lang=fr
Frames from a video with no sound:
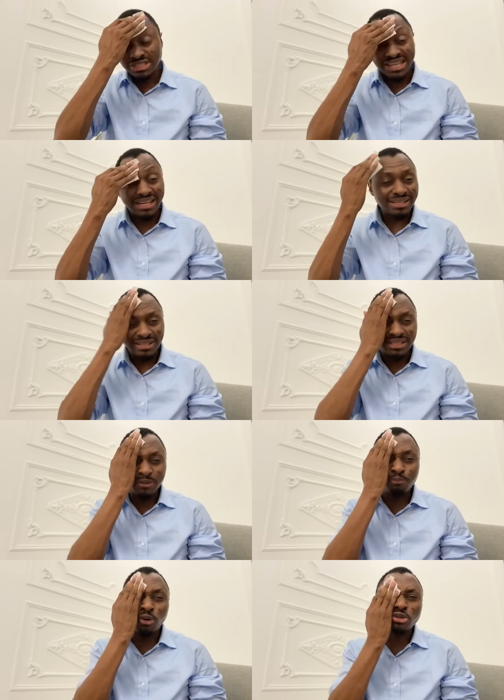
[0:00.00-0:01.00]
hôtels,
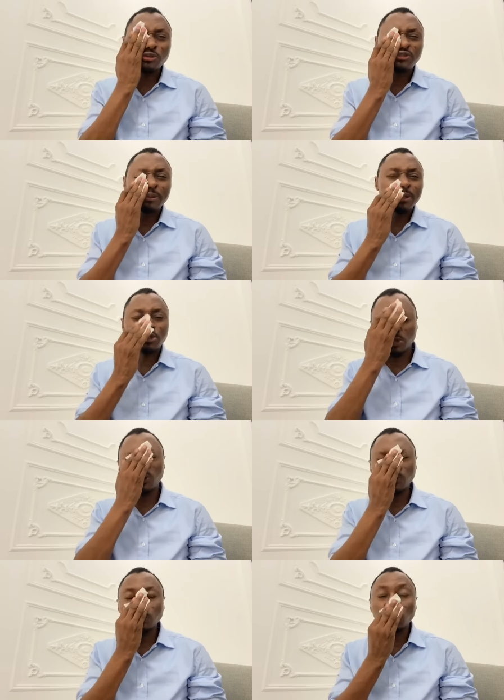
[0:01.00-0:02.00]
les portes fermées
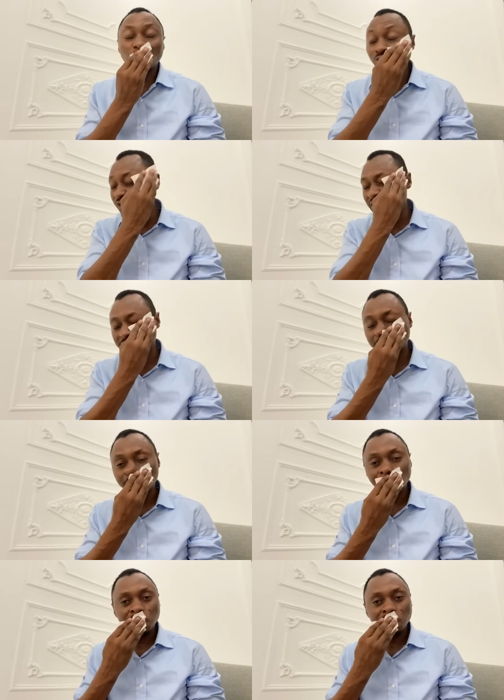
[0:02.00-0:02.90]
seront ouvertes